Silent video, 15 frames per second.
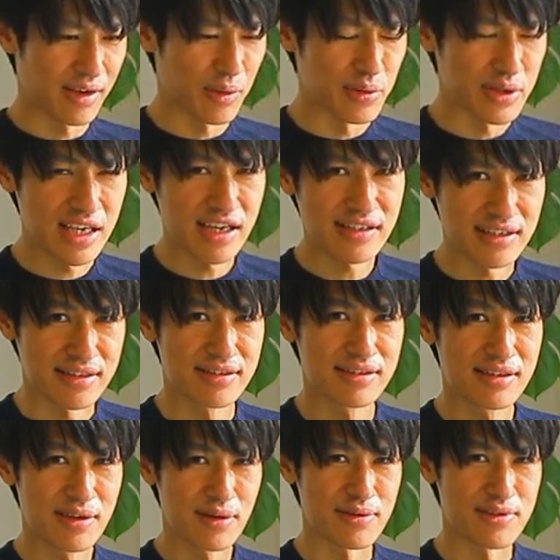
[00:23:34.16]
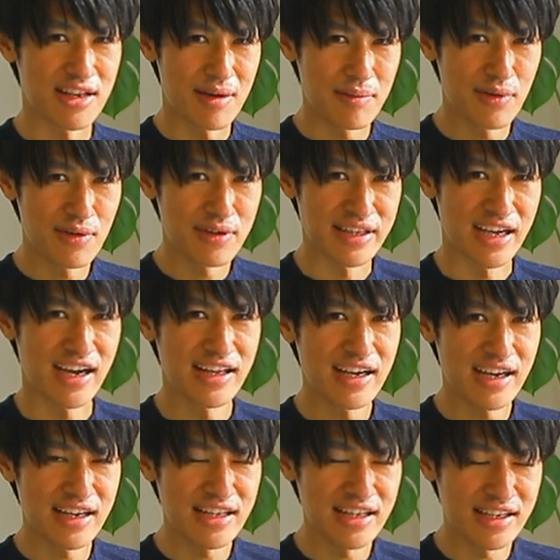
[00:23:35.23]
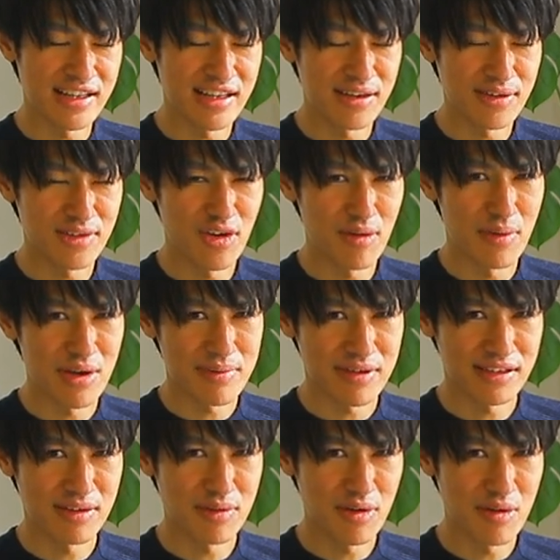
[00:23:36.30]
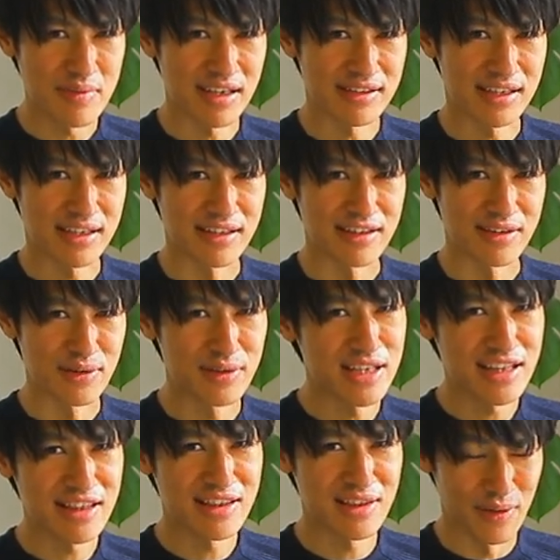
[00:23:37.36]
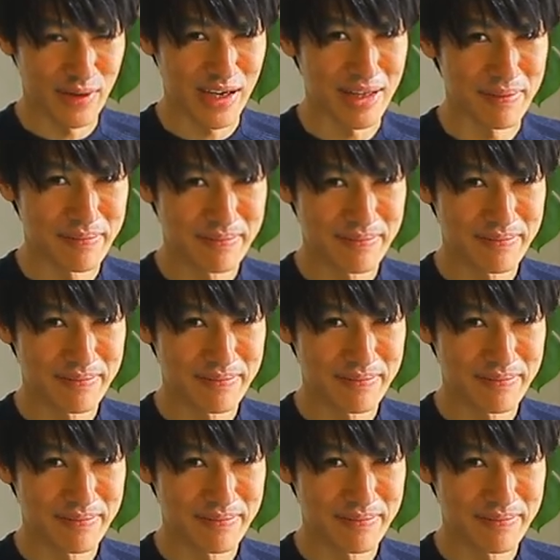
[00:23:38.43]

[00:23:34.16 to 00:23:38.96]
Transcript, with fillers: 小鹿説、こちらもなかなかにイケてると思いますけども、皆さん、どうでしょうか？